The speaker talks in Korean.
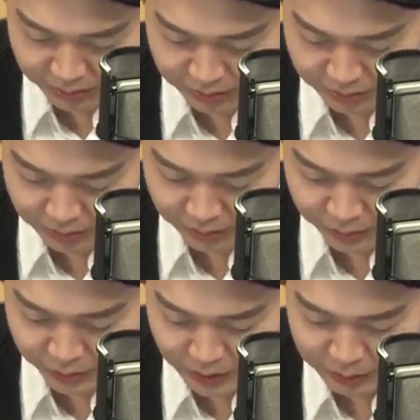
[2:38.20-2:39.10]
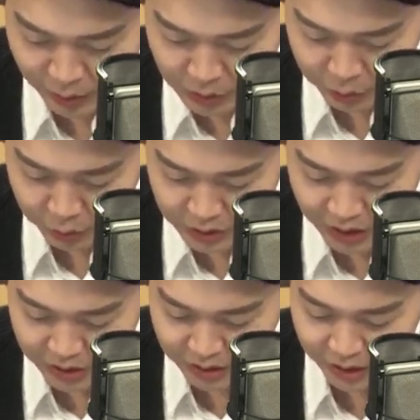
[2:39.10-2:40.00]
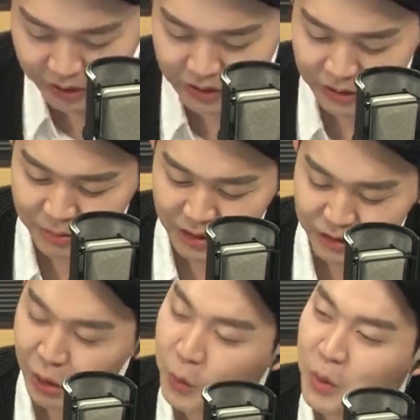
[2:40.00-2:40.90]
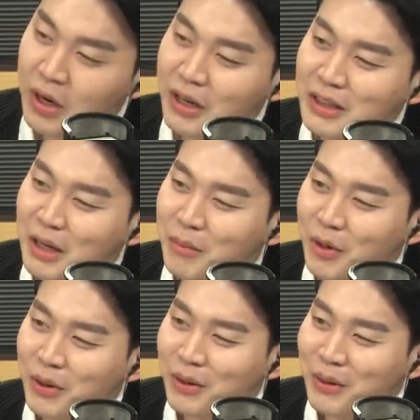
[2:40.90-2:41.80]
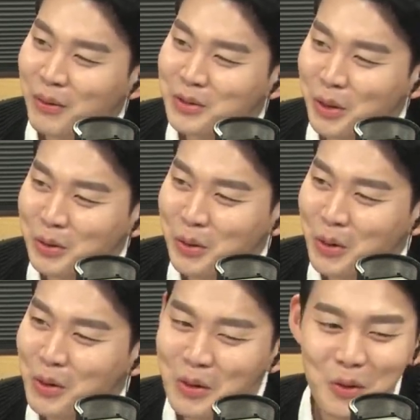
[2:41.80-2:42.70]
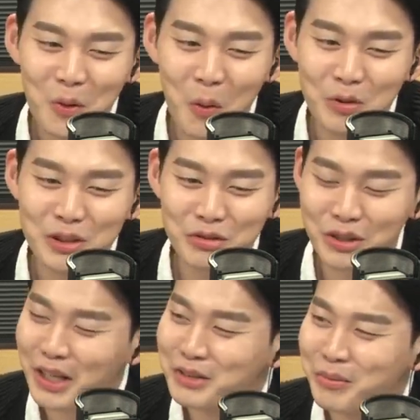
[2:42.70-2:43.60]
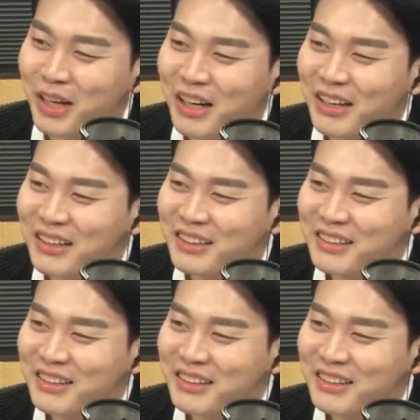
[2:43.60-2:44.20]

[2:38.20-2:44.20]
음, 10개월 정도 지났는데 지금까지 성과가 있다면 혹시 어떤 걸 꼽으실 수 있겠습니까?